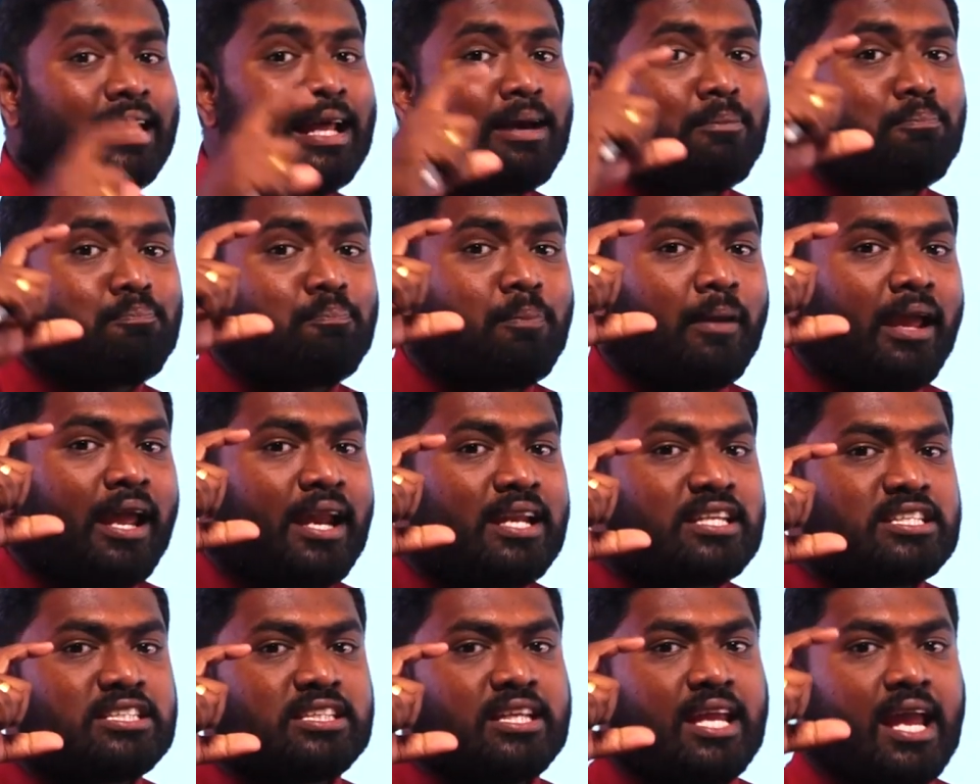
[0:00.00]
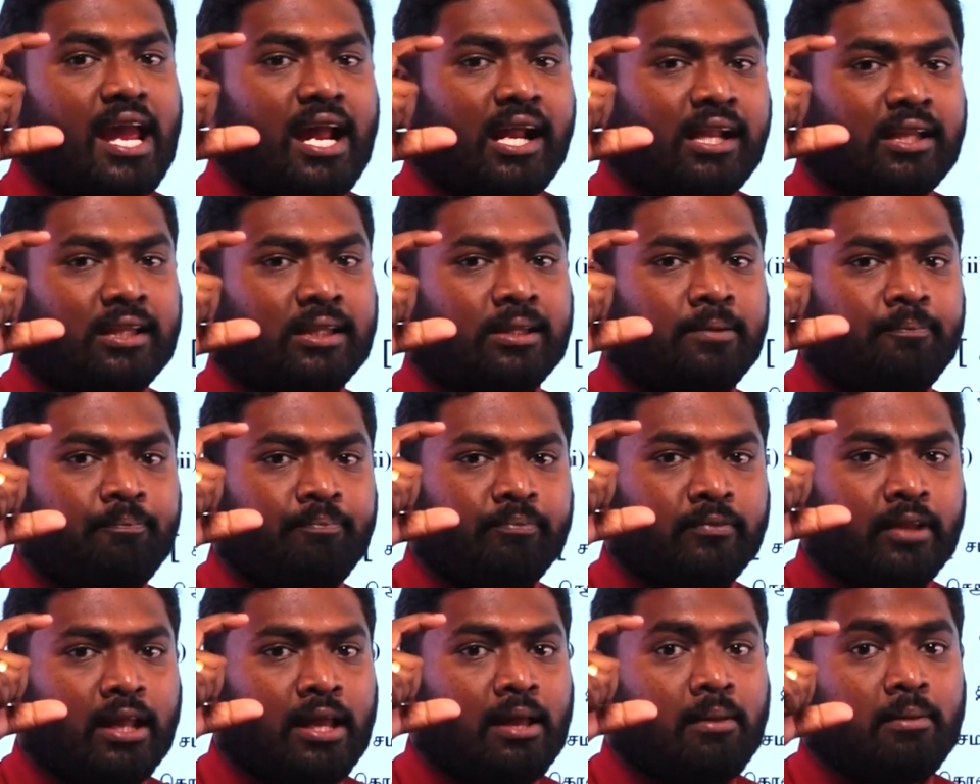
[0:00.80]
இடப்பெயர்ச்சி எக்ஸ்
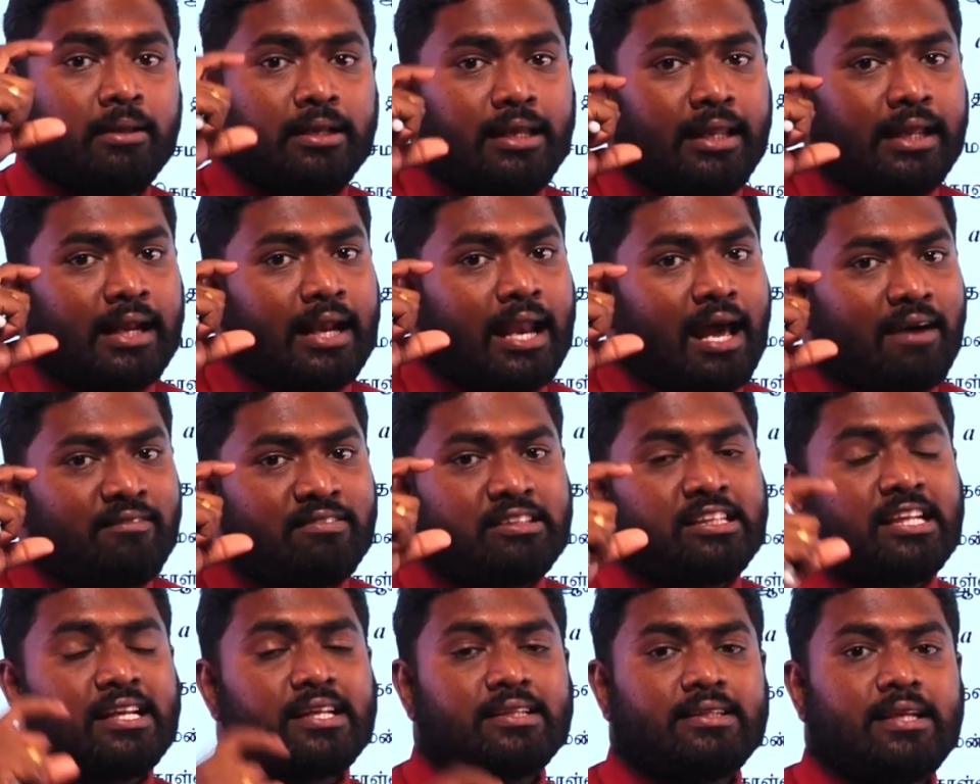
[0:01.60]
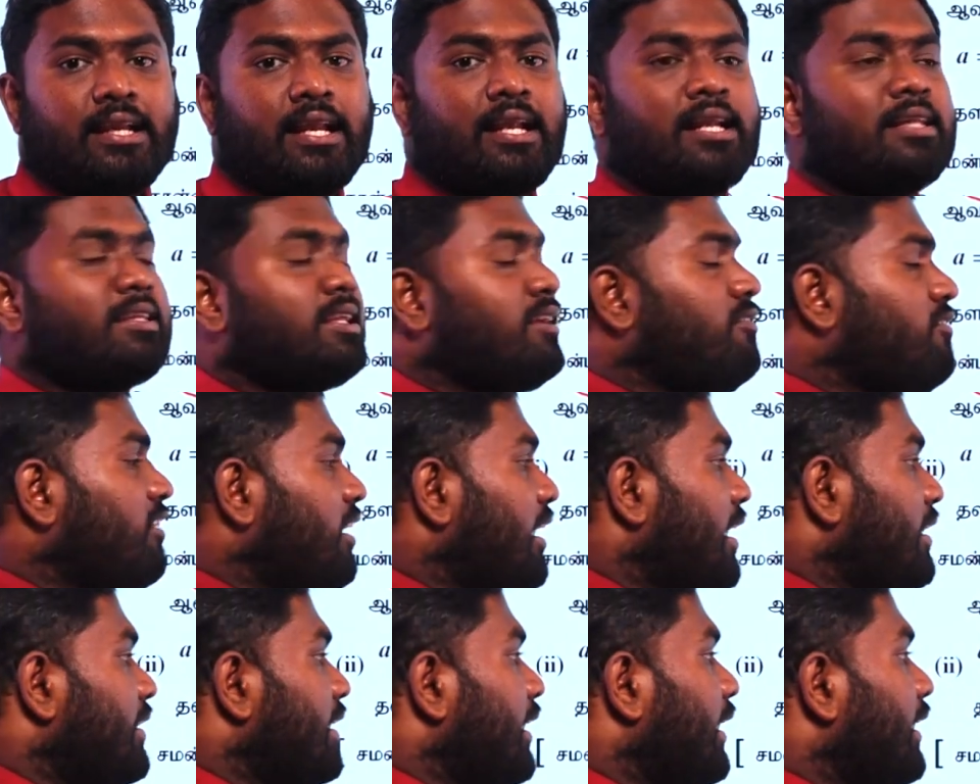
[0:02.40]
நீங்கள் அவசரத்தில் என்ன
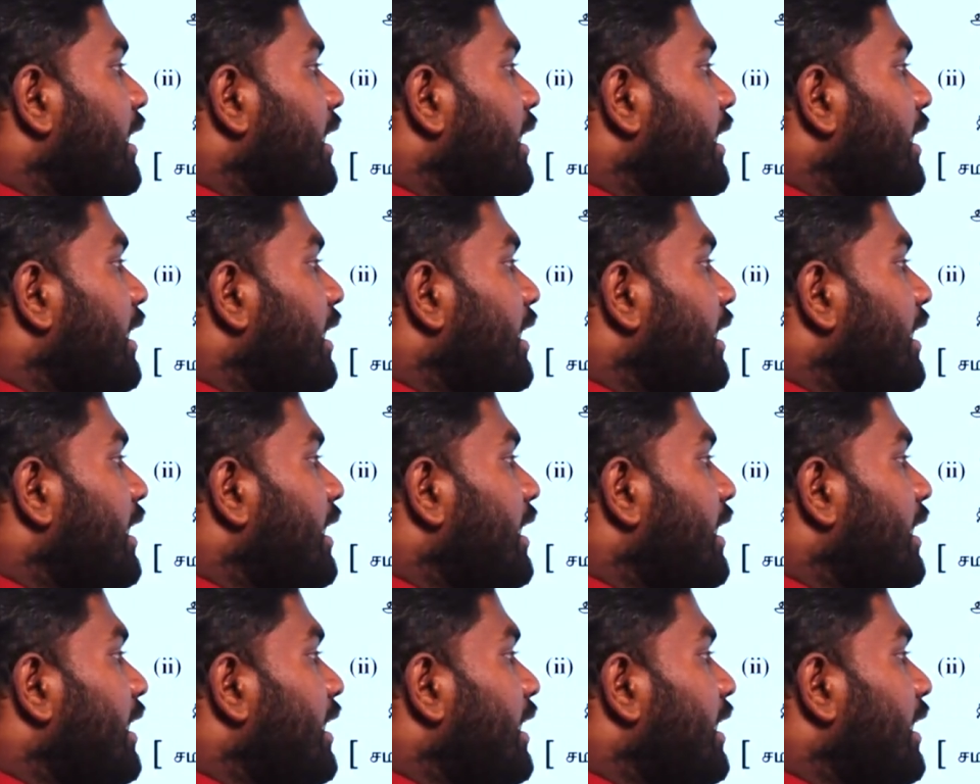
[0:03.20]
செய்வீங்க அந்த